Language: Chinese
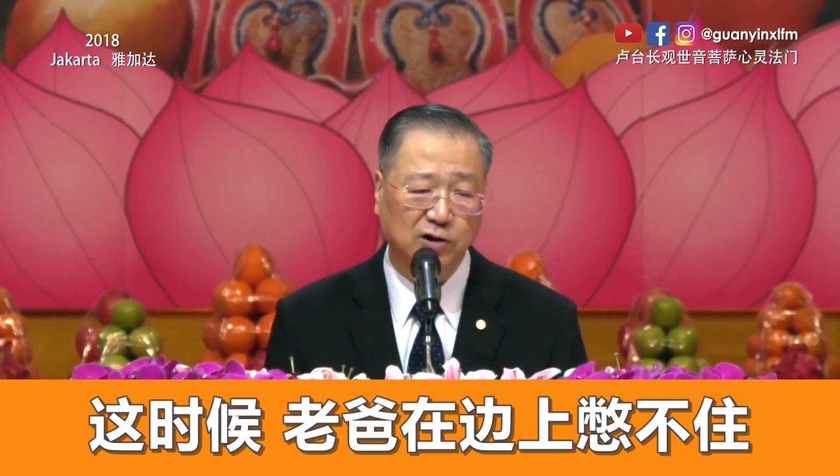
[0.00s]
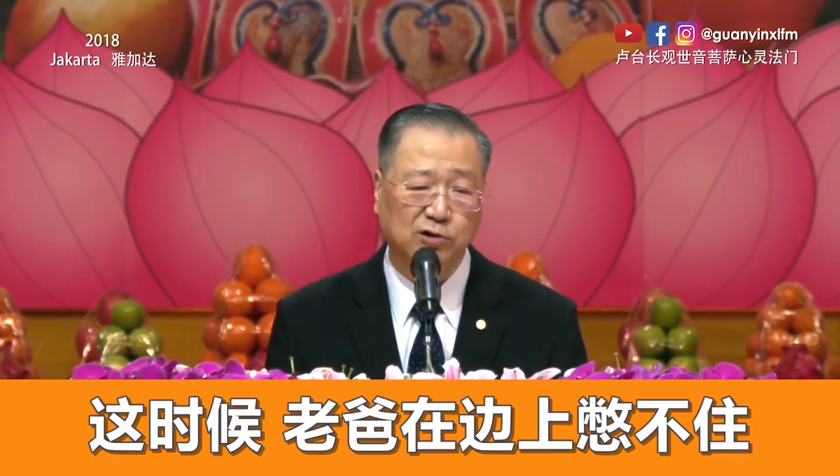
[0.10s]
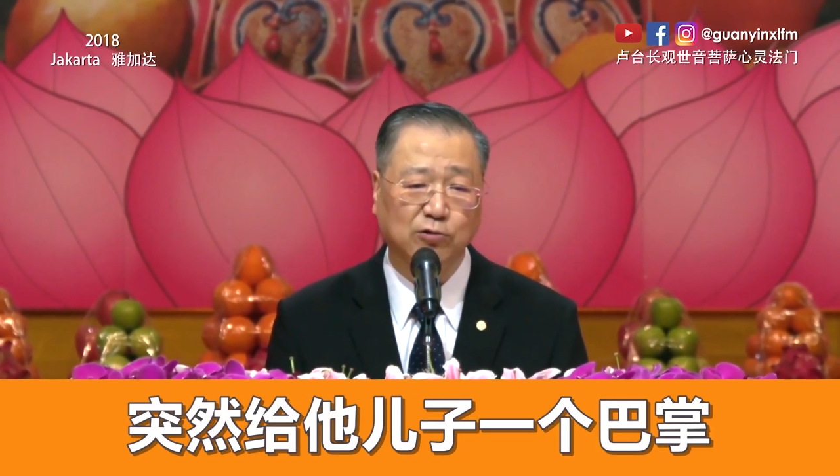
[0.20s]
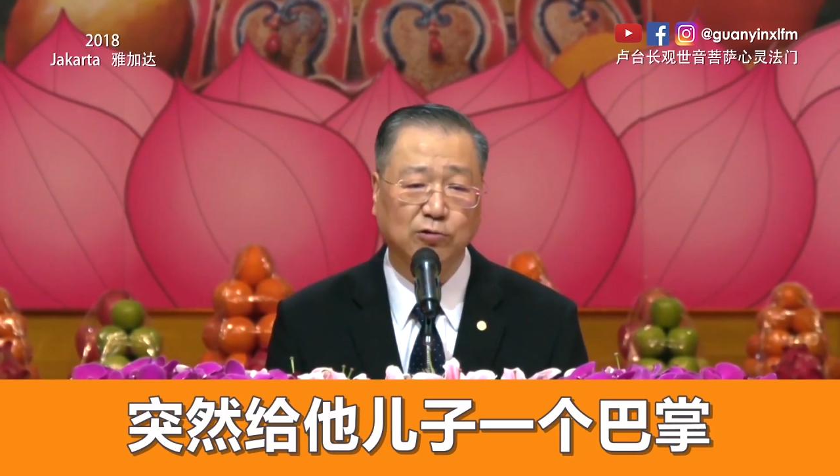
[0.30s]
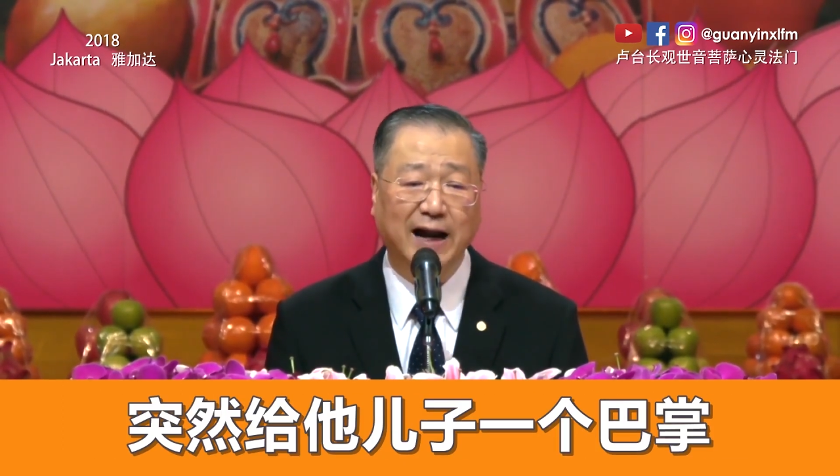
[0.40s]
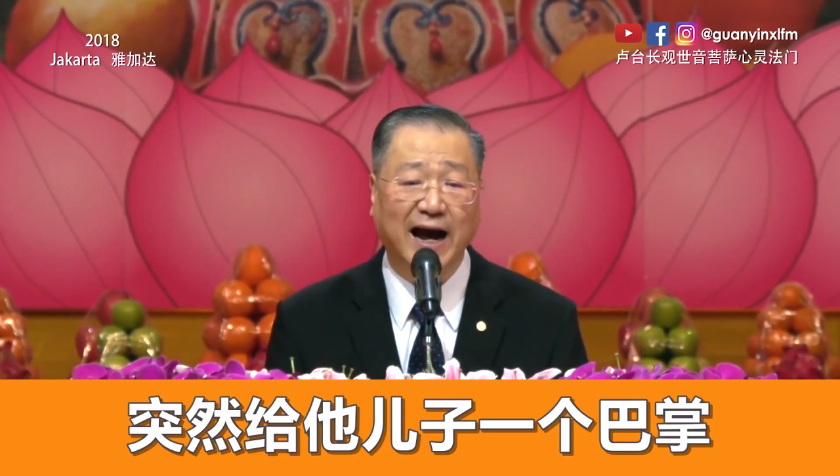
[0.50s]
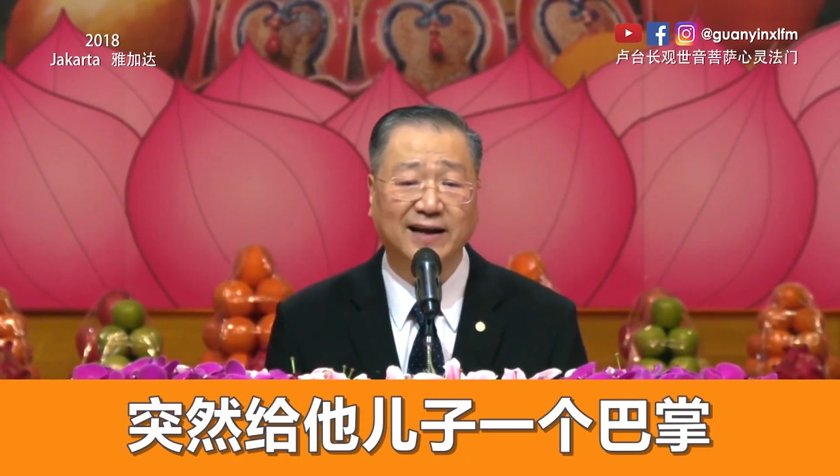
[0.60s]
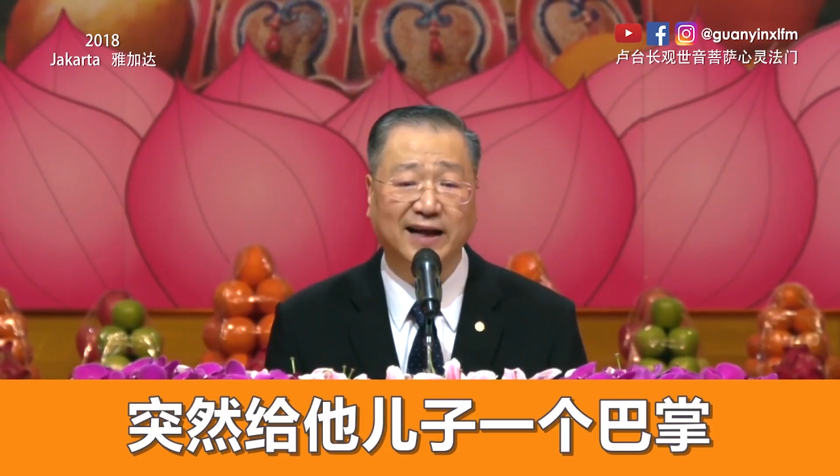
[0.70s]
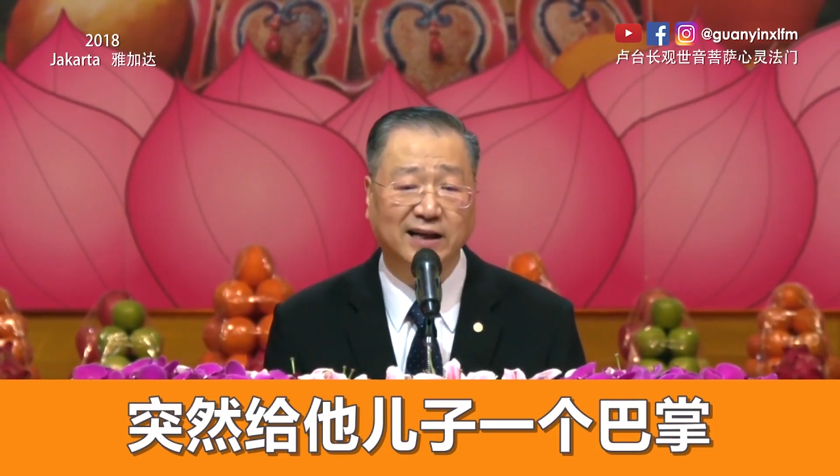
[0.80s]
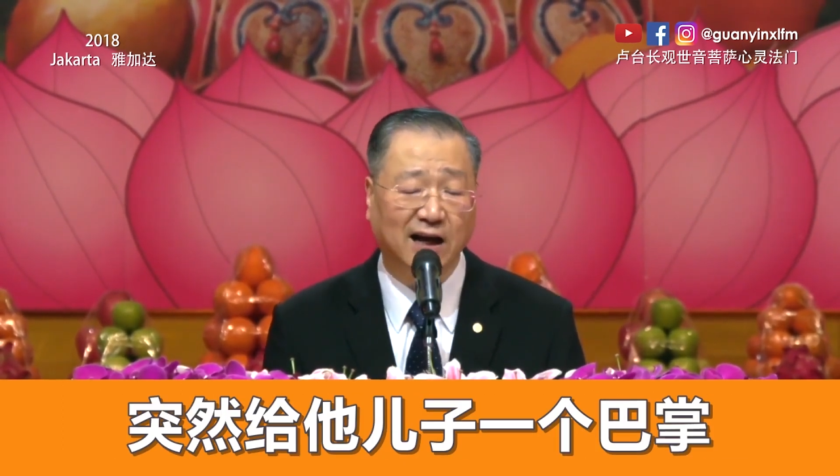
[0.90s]
突
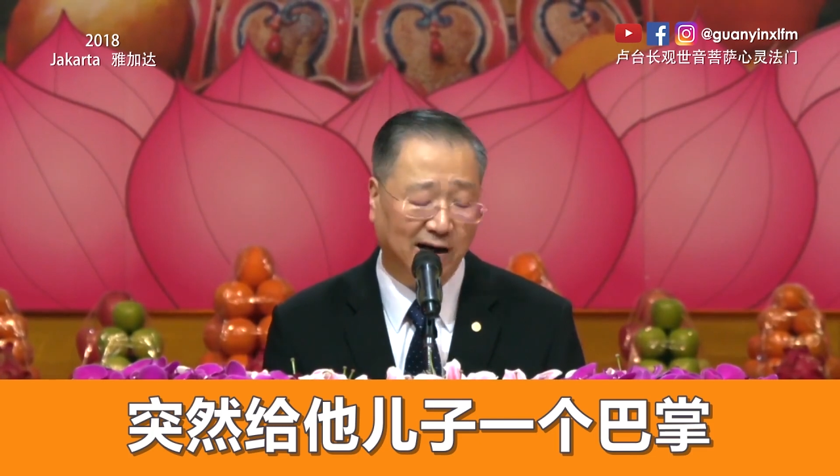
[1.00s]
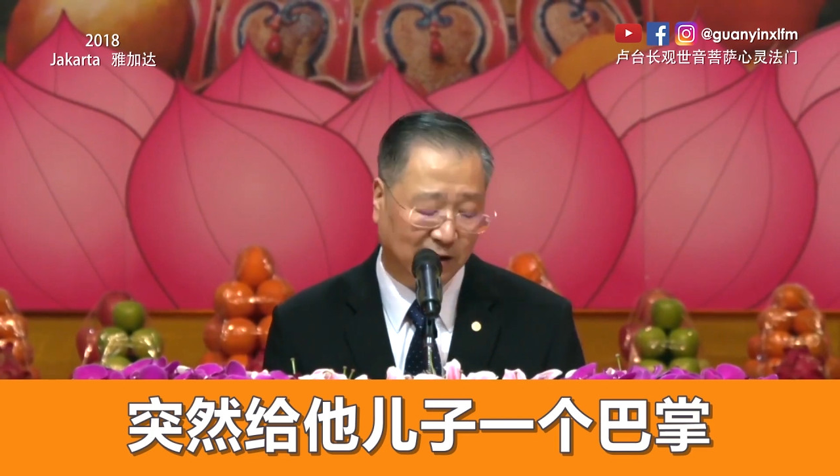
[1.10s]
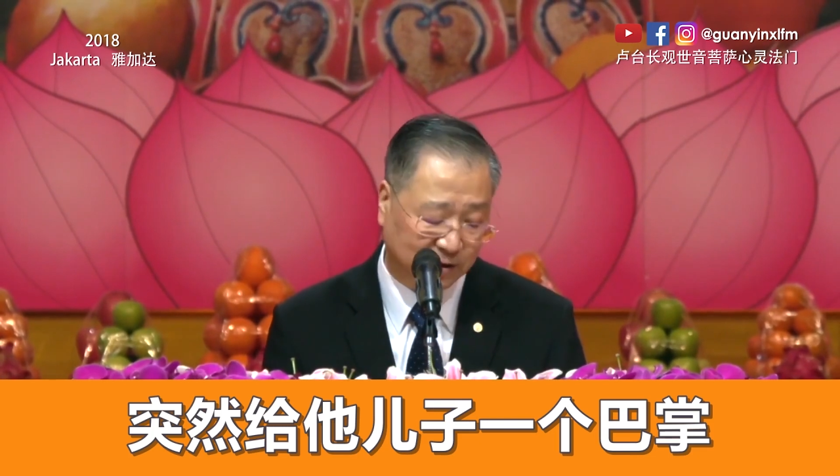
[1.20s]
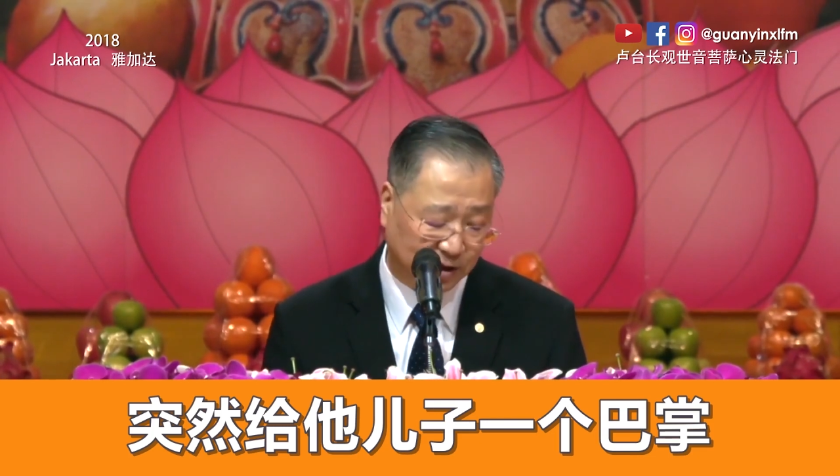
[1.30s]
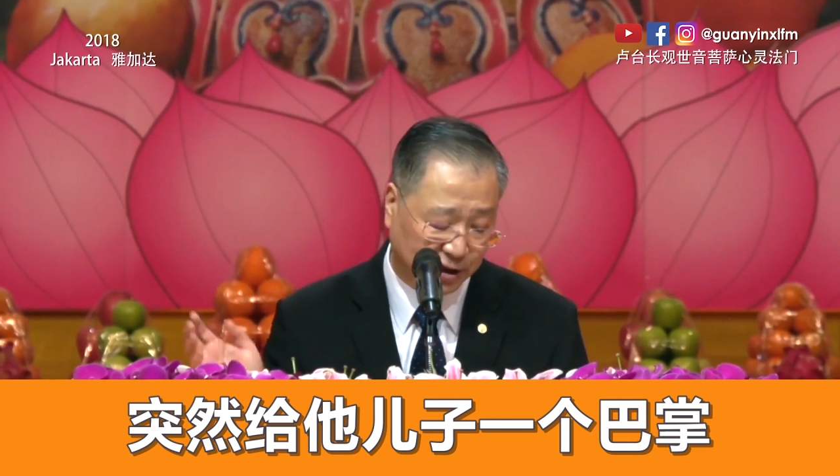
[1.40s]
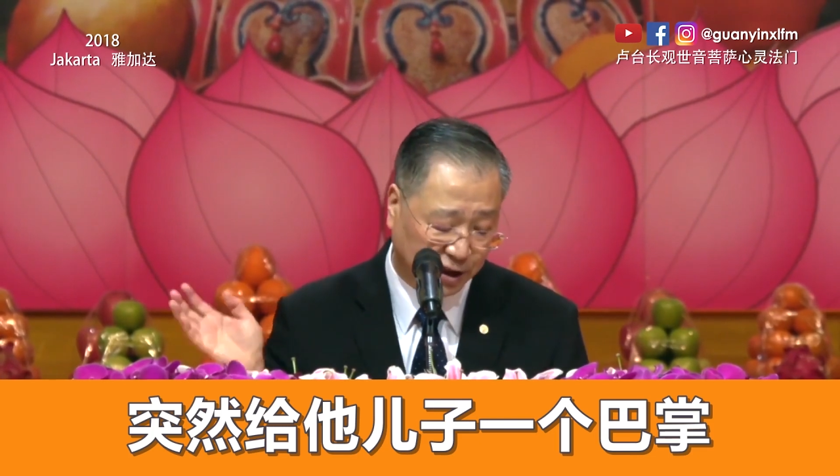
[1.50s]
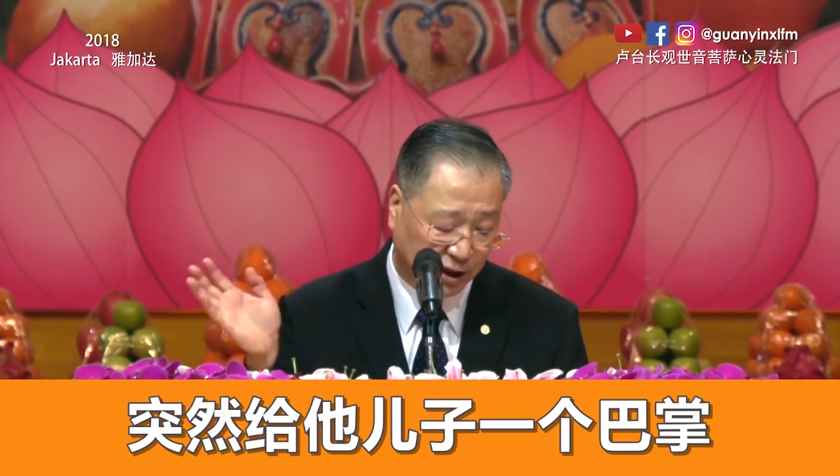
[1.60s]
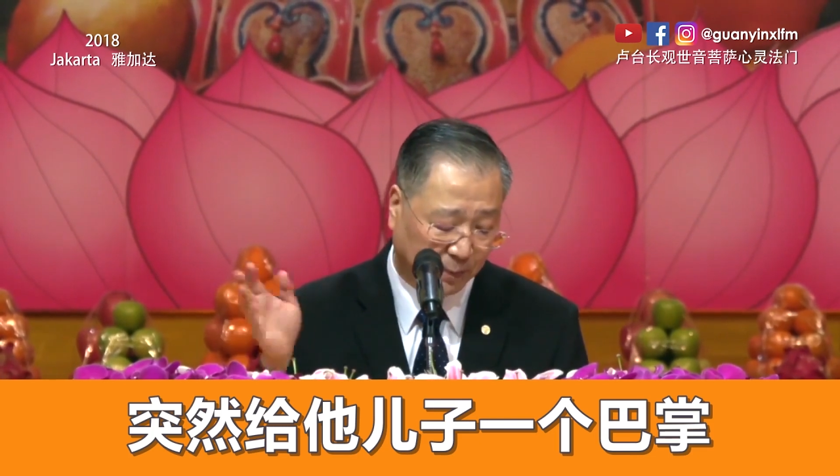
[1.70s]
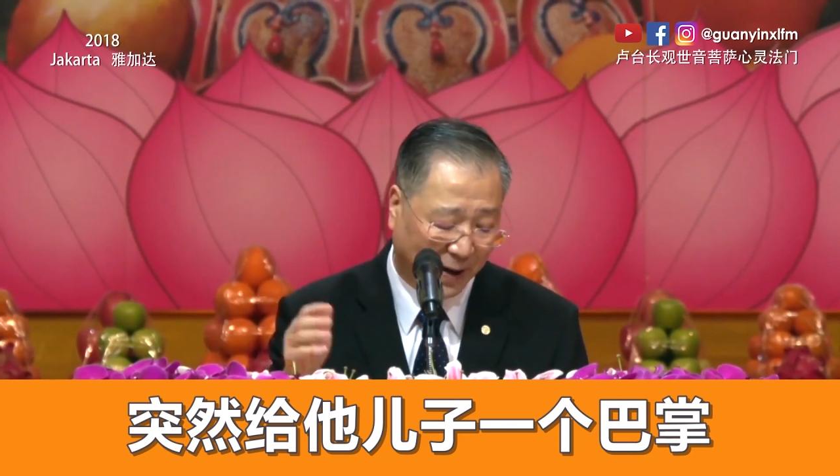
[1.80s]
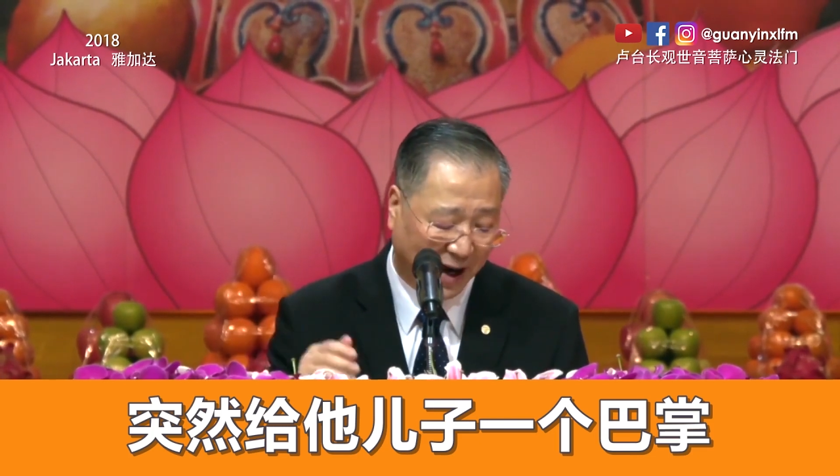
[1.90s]
然给他儿子一
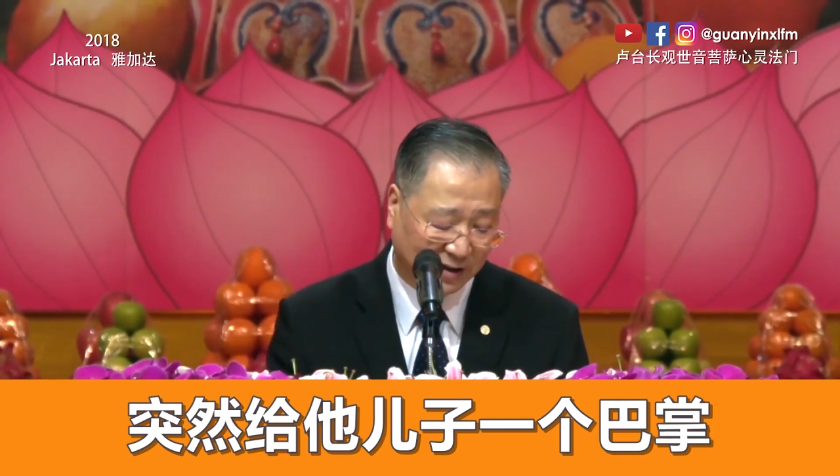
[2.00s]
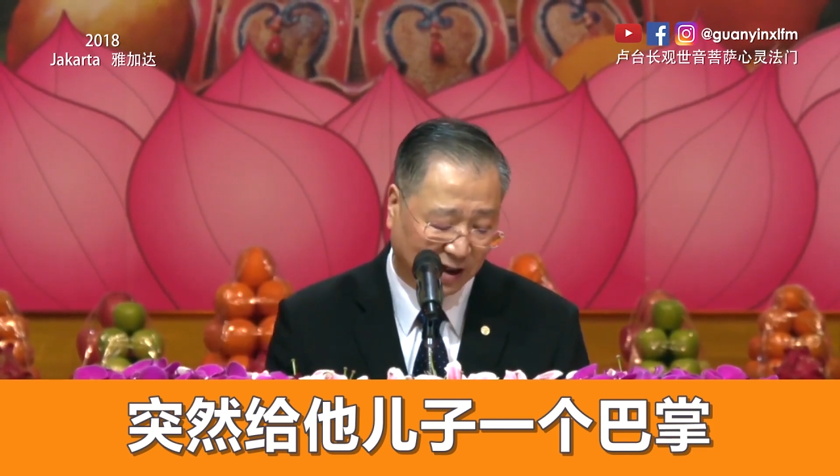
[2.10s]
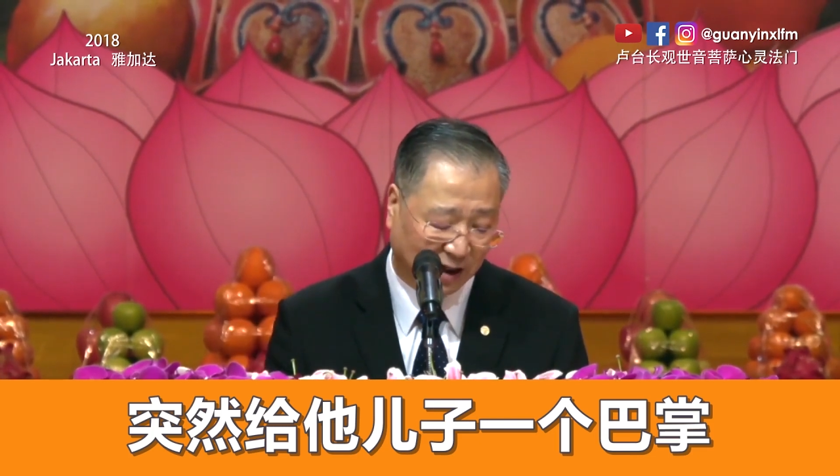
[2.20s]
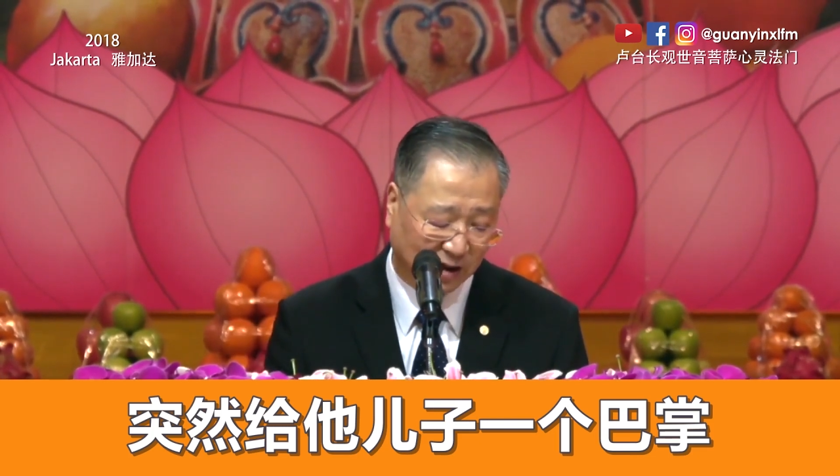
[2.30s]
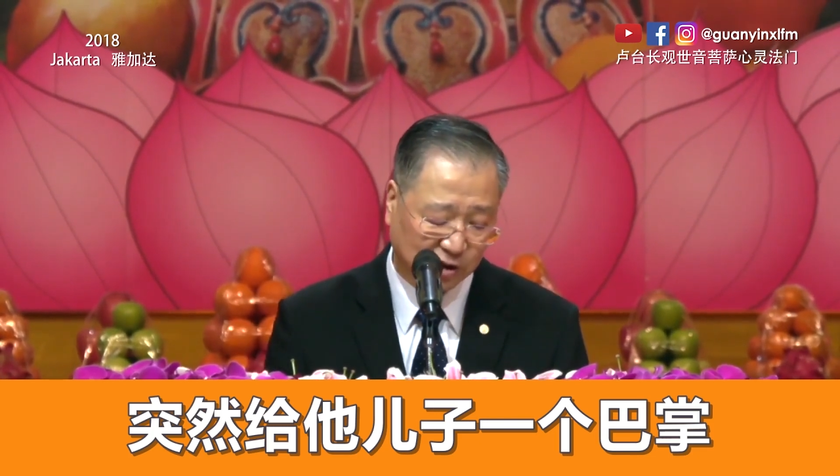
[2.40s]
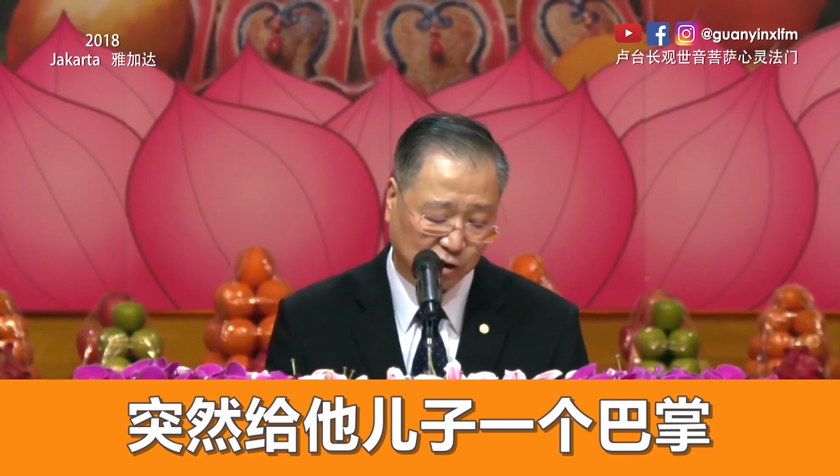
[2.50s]
个巴掌，